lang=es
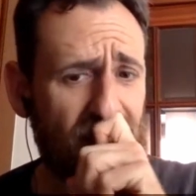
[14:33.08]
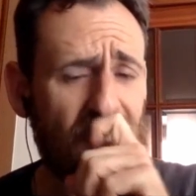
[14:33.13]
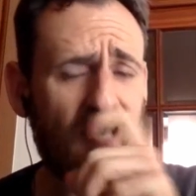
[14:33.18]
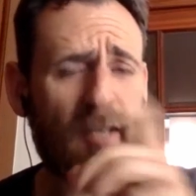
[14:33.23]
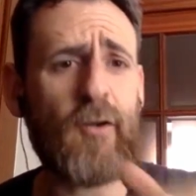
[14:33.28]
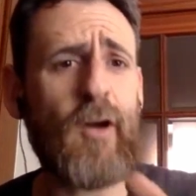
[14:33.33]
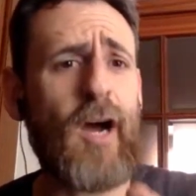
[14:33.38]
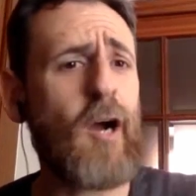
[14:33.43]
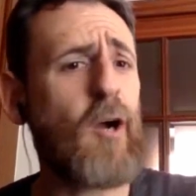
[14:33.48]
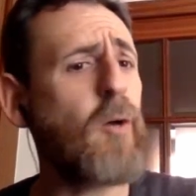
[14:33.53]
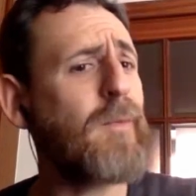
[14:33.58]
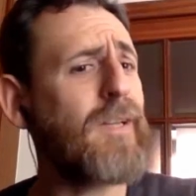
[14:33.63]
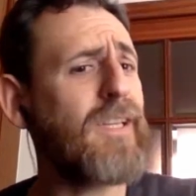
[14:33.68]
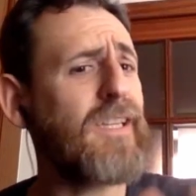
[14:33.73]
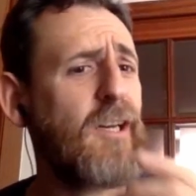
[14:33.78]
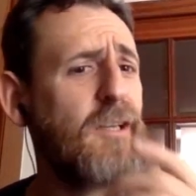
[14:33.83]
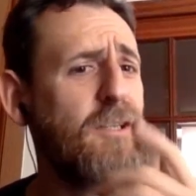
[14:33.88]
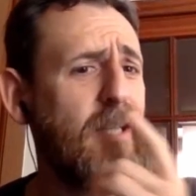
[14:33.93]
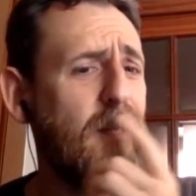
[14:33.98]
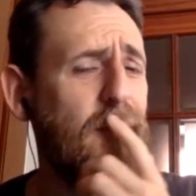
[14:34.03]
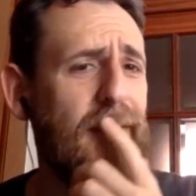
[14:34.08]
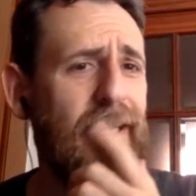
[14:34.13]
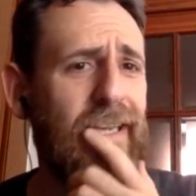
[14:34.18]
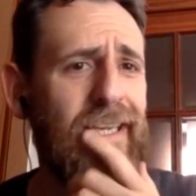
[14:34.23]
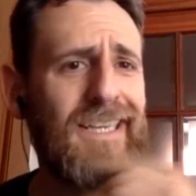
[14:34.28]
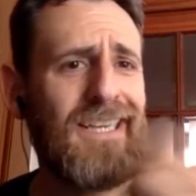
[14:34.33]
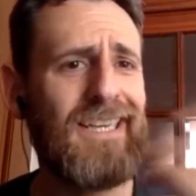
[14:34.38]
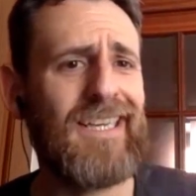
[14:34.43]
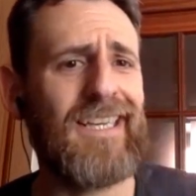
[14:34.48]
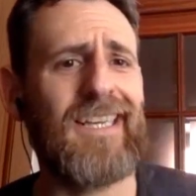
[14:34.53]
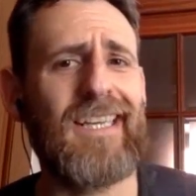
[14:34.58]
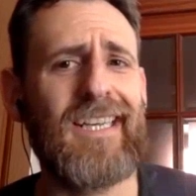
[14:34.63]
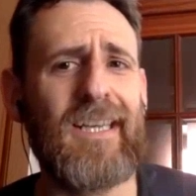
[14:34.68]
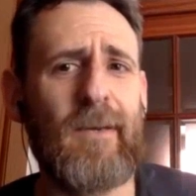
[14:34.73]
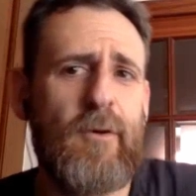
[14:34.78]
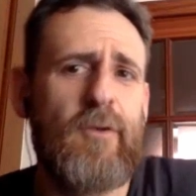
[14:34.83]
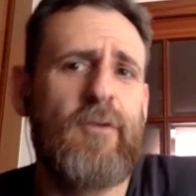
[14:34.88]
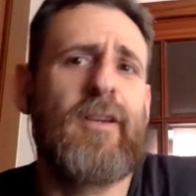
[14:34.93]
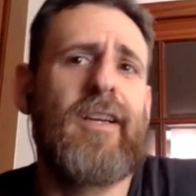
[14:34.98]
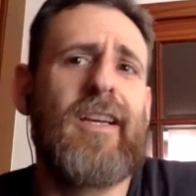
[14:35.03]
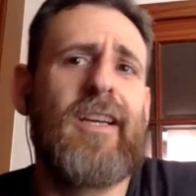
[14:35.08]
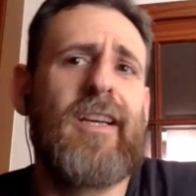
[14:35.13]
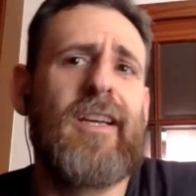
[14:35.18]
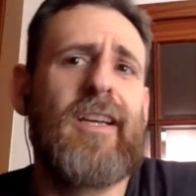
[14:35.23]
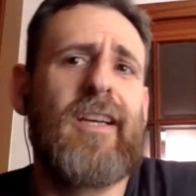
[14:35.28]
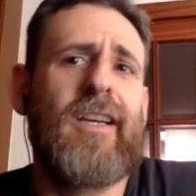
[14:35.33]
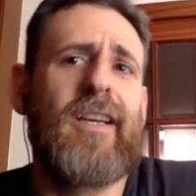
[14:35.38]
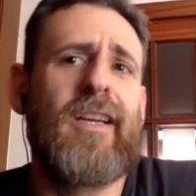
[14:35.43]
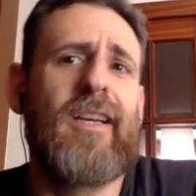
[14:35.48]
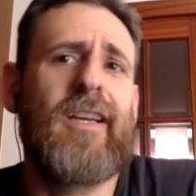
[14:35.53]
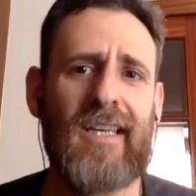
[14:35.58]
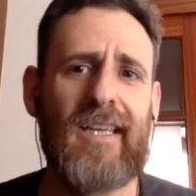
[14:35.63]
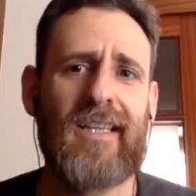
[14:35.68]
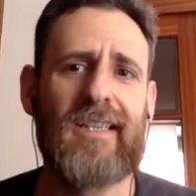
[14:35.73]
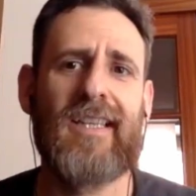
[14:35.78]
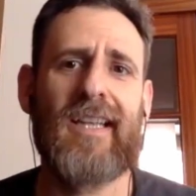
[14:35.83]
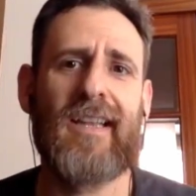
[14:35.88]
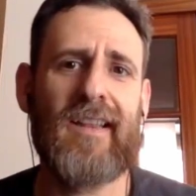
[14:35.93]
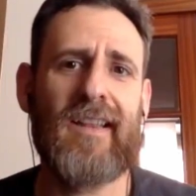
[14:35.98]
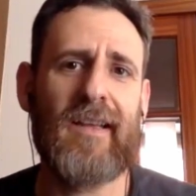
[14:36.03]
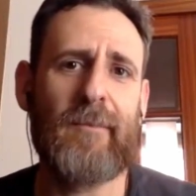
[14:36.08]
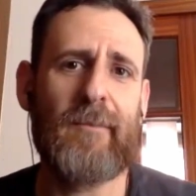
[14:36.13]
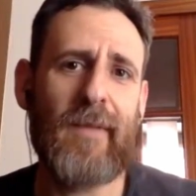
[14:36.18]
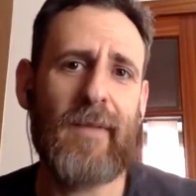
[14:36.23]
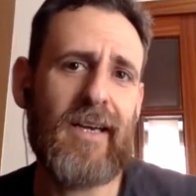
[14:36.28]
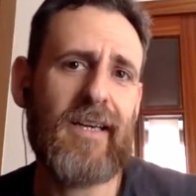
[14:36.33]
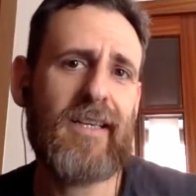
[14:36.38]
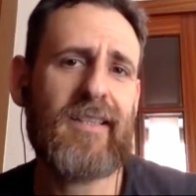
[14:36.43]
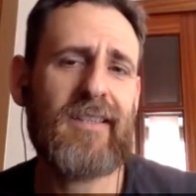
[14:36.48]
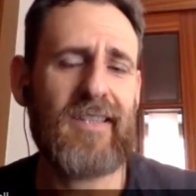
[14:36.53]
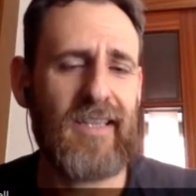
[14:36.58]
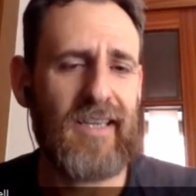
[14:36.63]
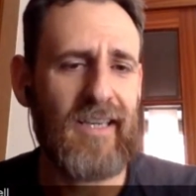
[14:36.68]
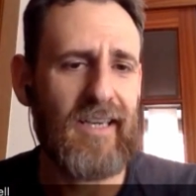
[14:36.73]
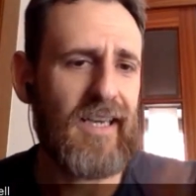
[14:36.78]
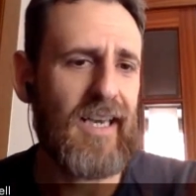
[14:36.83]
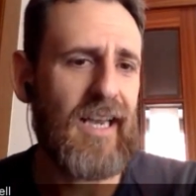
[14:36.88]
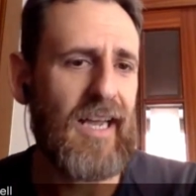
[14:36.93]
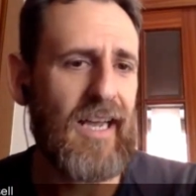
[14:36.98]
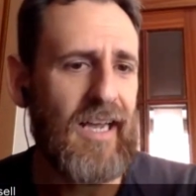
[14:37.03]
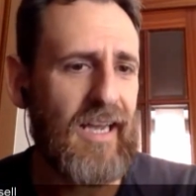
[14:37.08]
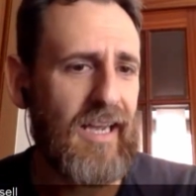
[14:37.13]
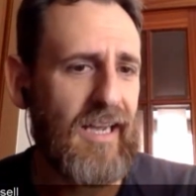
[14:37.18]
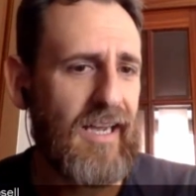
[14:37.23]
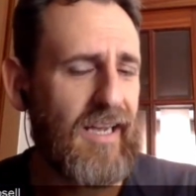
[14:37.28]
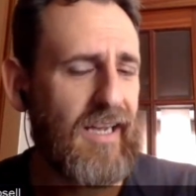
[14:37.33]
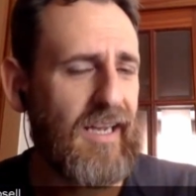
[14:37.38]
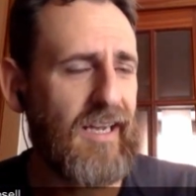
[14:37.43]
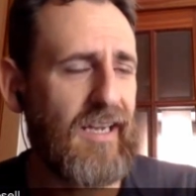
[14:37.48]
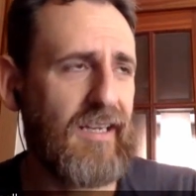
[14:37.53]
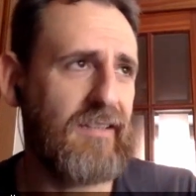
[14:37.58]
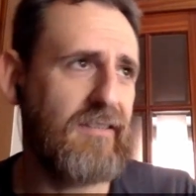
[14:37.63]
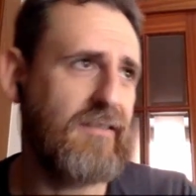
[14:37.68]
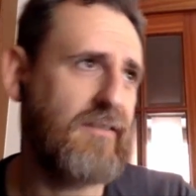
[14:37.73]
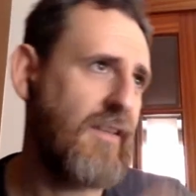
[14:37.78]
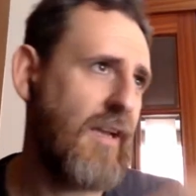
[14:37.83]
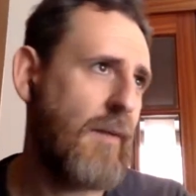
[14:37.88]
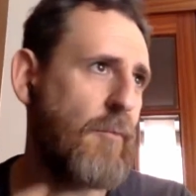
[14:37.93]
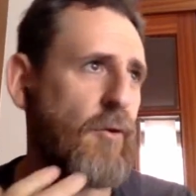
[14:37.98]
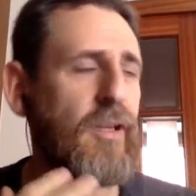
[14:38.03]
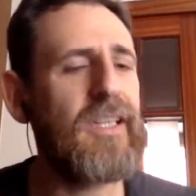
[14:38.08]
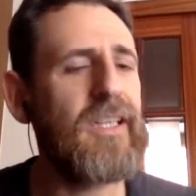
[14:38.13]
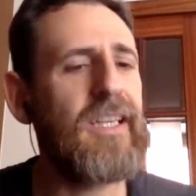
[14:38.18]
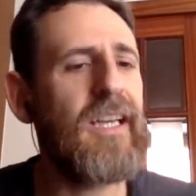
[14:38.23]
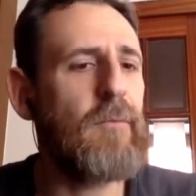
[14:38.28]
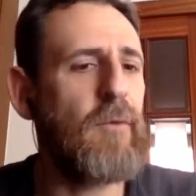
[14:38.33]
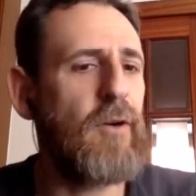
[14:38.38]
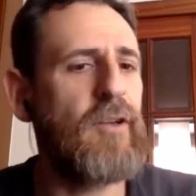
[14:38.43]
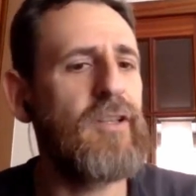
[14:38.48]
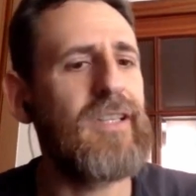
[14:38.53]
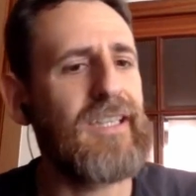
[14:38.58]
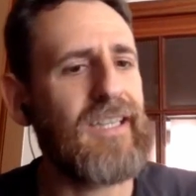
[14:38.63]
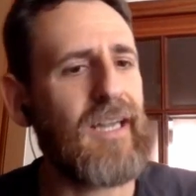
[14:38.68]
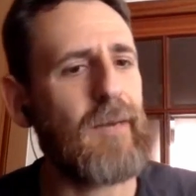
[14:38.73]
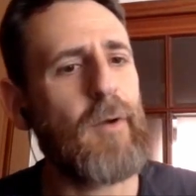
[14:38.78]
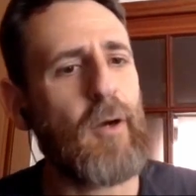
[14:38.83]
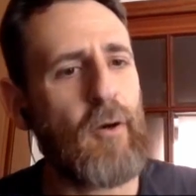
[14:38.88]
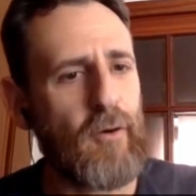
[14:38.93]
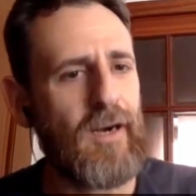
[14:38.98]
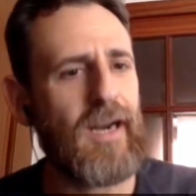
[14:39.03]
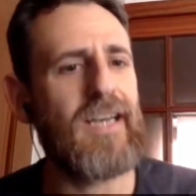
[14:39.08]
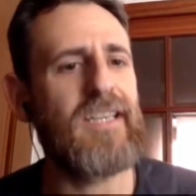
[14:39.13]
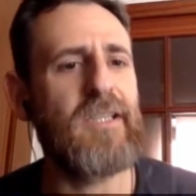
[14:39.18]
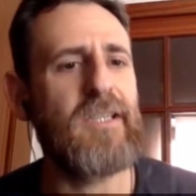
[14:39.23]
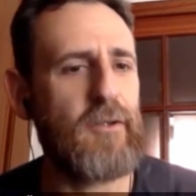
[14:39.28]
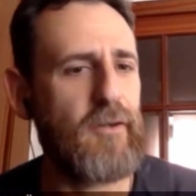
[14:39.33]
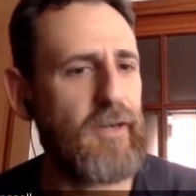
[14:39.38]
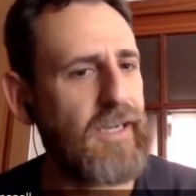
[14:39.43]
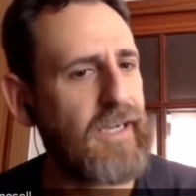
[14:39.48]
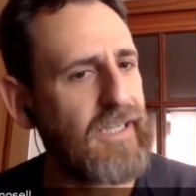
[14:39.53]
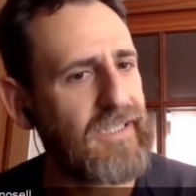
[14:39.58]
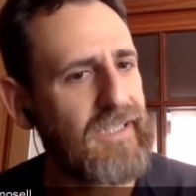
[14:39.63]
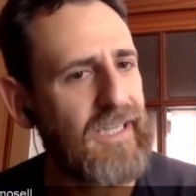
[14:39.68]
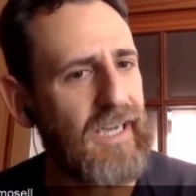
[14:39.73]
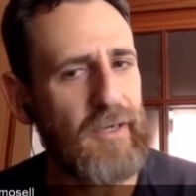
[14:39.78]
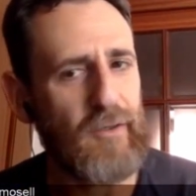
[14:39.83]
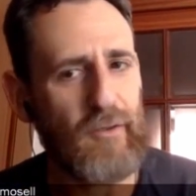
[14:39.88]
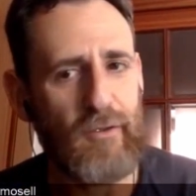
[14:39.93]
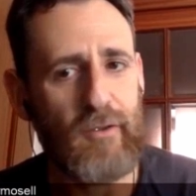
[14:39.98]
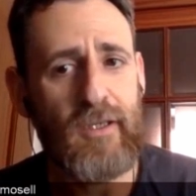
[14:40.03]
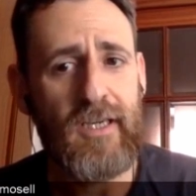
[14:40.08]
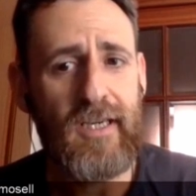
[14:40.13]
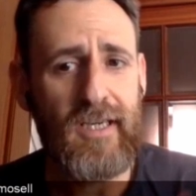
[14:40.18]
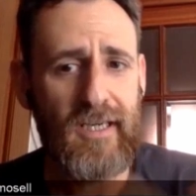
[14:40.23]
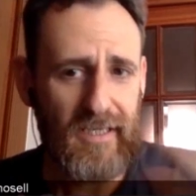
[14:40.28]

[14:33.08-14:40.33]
Nos has comentado también que, bueno, que desde Merck tenéis la, política pues intentar mejorar el sitio en el que estáis, ¿no?